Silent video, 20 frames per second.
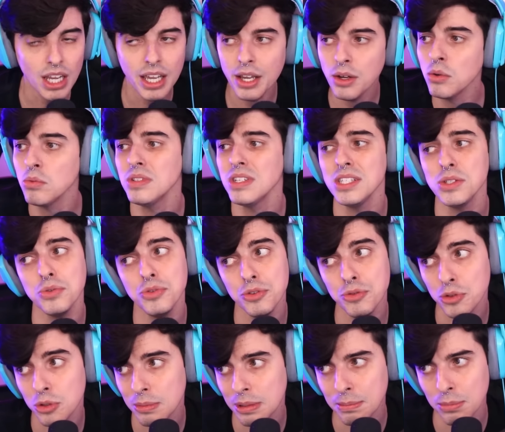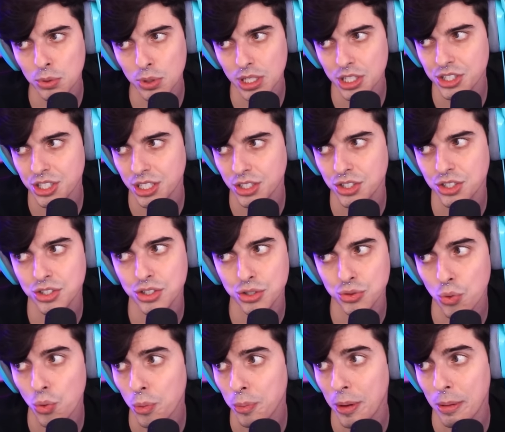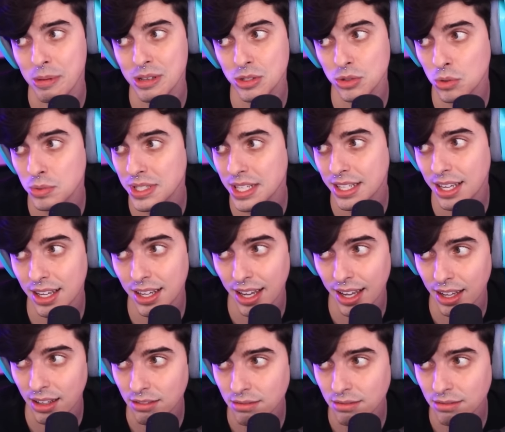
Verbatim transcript: Eu não sei se eu vivo numa bolha, gente, desculpem, mas eu não sei quem é,